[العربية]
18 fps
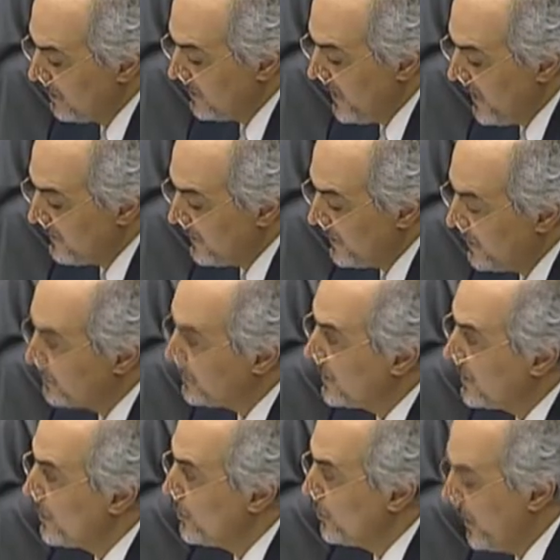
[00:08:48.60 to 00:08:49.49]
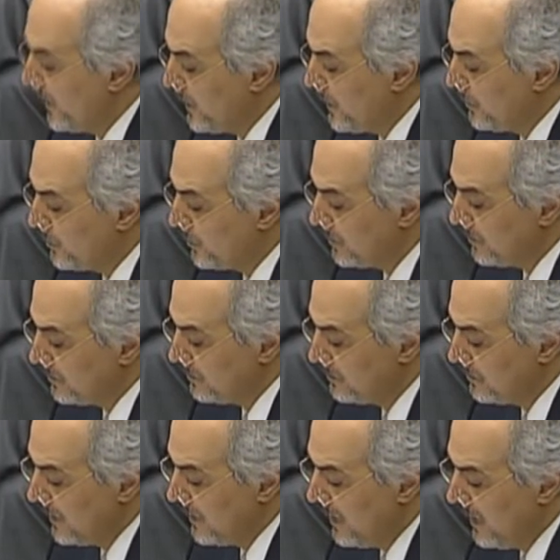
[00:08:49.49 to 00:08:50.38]
في هذا الإطار نؤكد
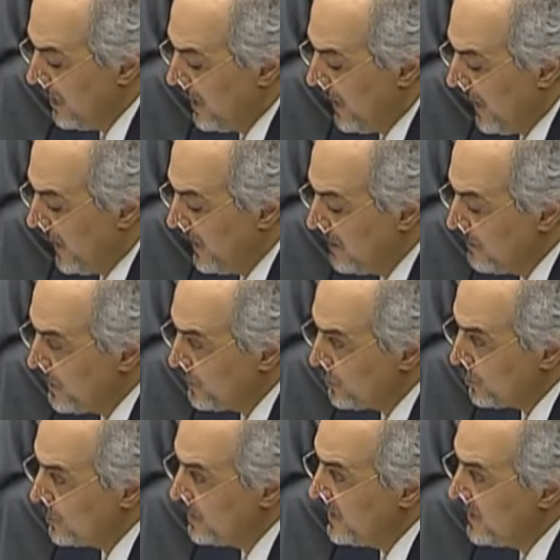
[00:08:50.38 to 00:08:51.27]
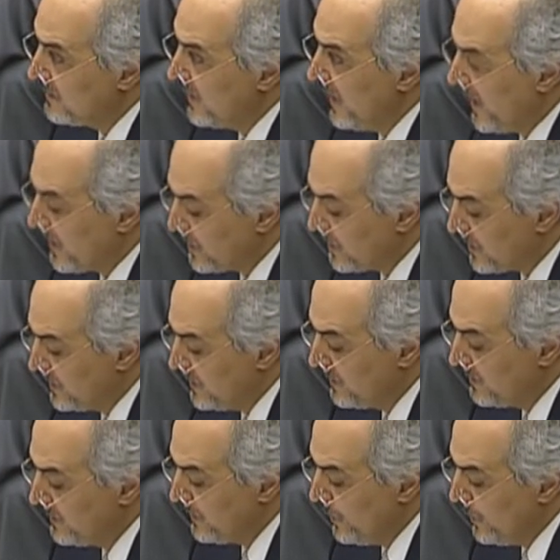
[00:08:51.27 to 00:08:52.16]
على المسؤولية
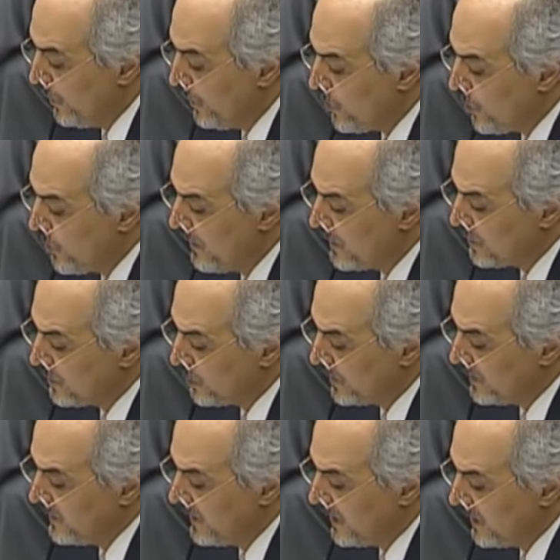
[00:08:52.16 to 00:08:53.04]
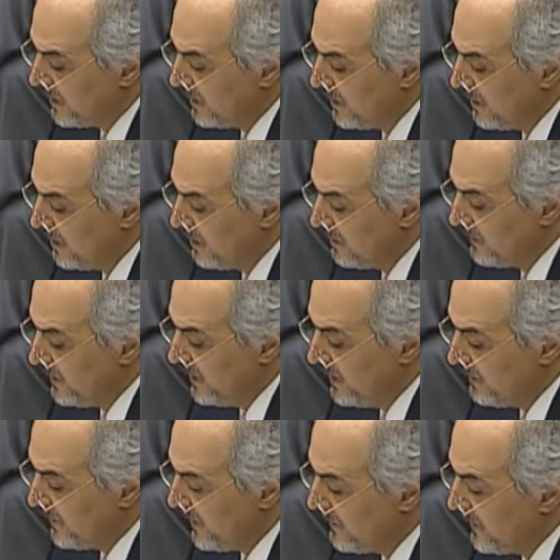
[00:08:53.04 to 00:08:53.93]
الحصرية للحكومة السورية في
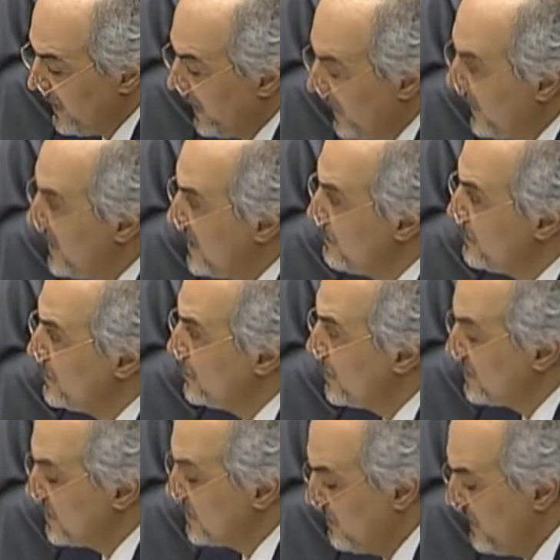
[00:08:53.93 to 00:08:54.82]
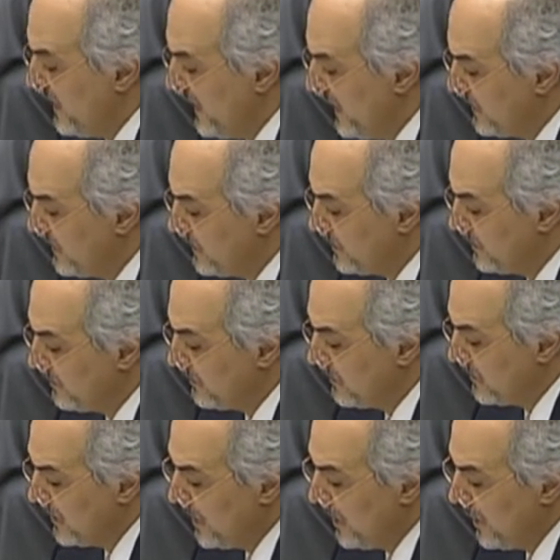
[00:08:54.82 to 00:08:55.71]
الحفاظ على الأمن والسلم الأهلي
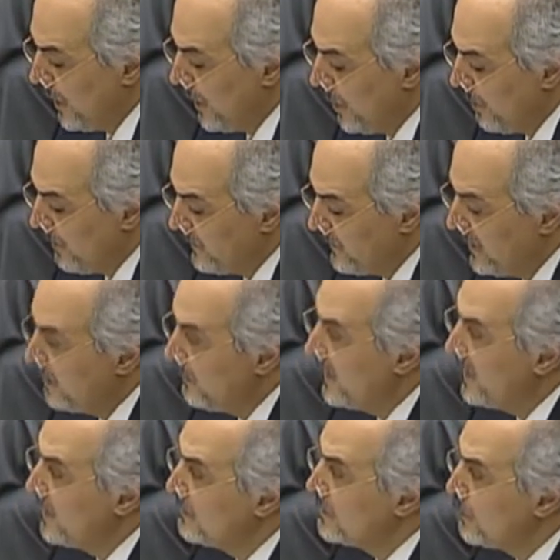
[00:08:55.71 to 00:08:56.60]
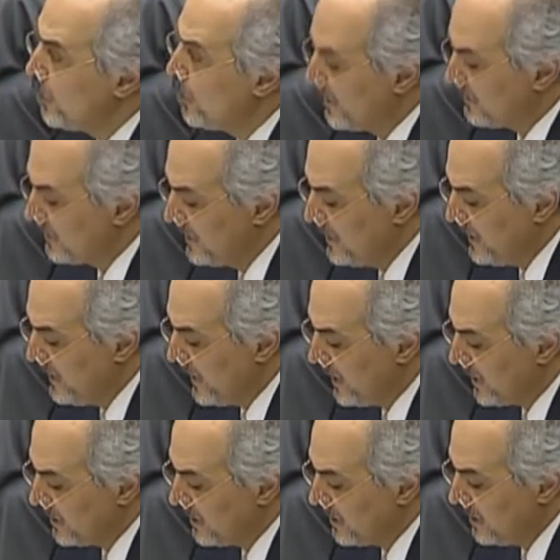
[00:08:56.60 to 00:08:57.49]
وفي حماية
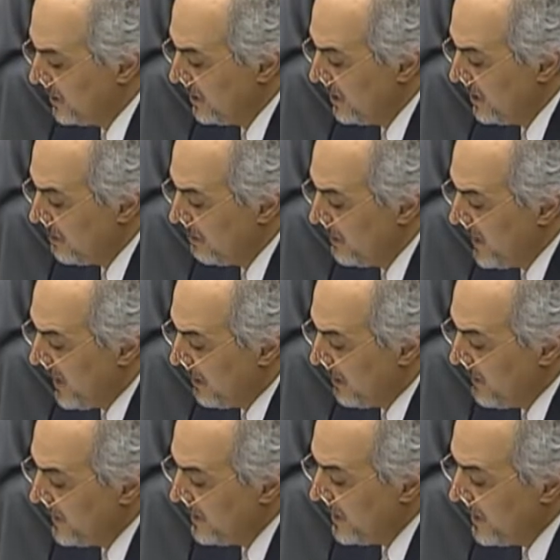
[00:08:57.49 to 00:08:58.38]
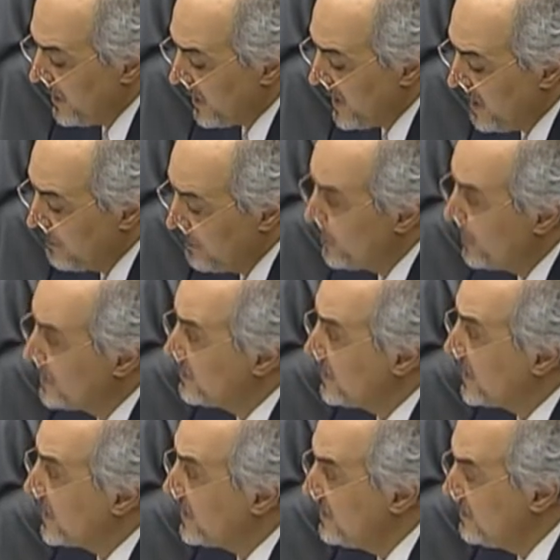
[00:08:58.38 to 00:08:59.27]
مواطنيها من أعمال الإرهاب
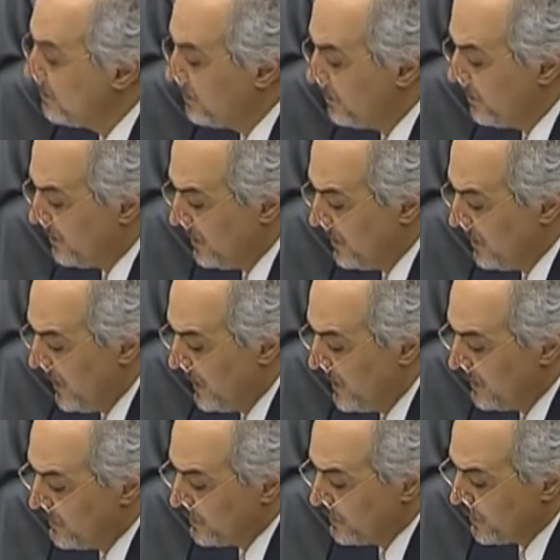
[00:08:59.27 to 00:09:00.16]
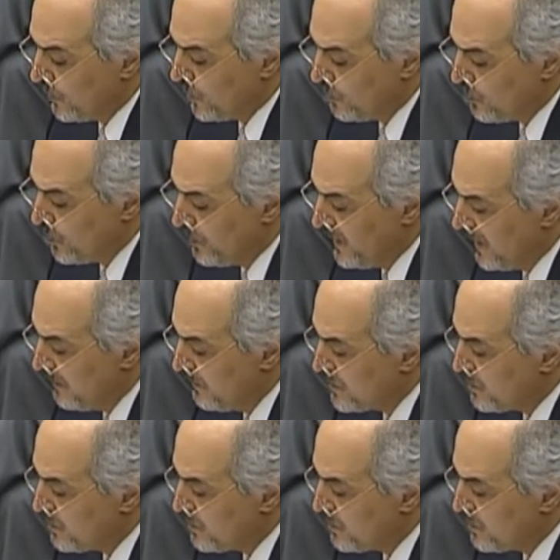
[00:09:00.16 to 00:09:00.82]
والتخريب التي تقوم بها